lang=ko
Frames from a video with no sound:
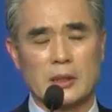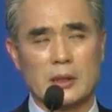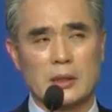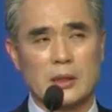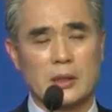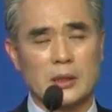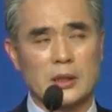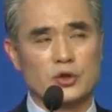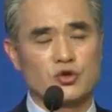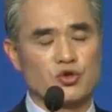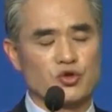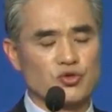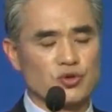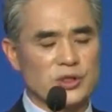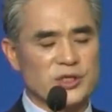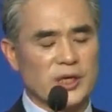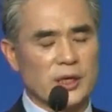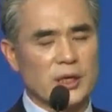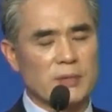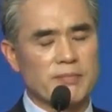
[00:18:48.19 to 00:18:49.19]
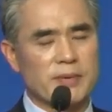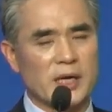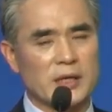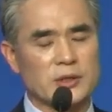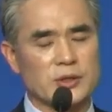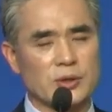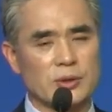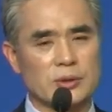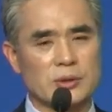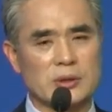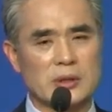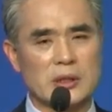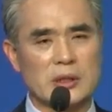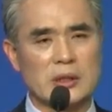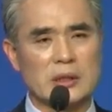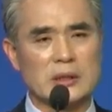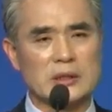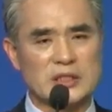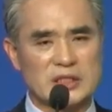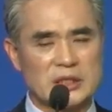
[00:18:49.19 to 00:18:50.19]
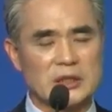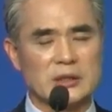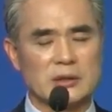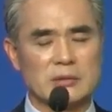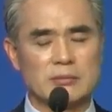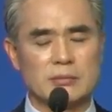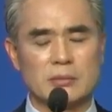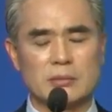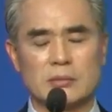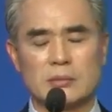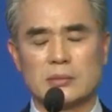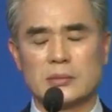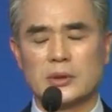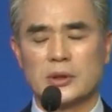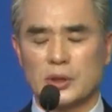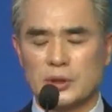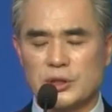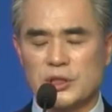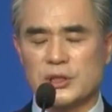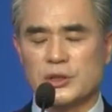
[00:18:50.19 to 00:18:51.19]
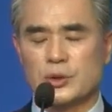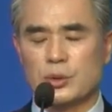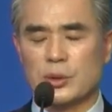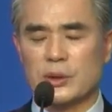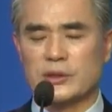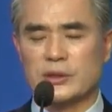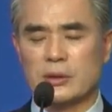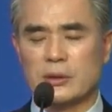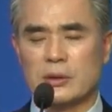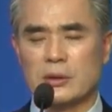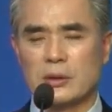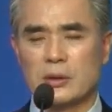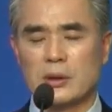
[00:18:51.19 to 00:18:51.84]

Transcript: 그러니까 중생한 백성들이 지금 현실 속에서